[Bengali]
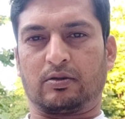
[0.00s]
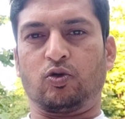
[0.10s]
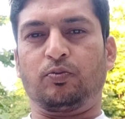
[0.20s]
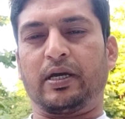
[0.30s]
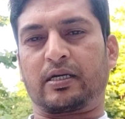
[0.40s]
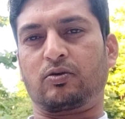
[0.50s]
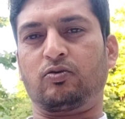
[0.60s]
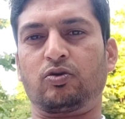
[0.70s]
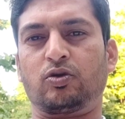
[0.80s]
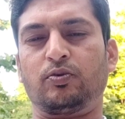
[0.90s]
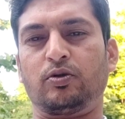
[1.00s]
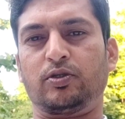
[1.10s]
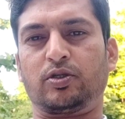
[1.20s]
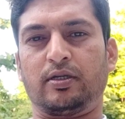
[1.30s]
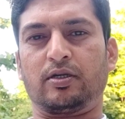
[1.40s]
খুব একটা গুরুত্বপূর্ণ
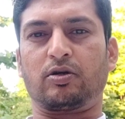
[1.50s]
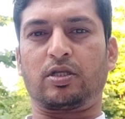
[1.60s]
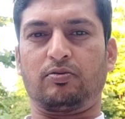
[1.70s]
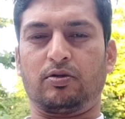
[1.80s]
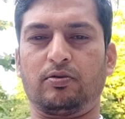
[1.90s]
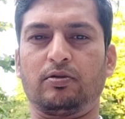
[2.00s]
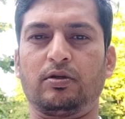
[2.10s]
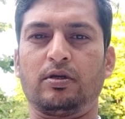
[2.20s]
বিষয় নিয়ে কথা বলবো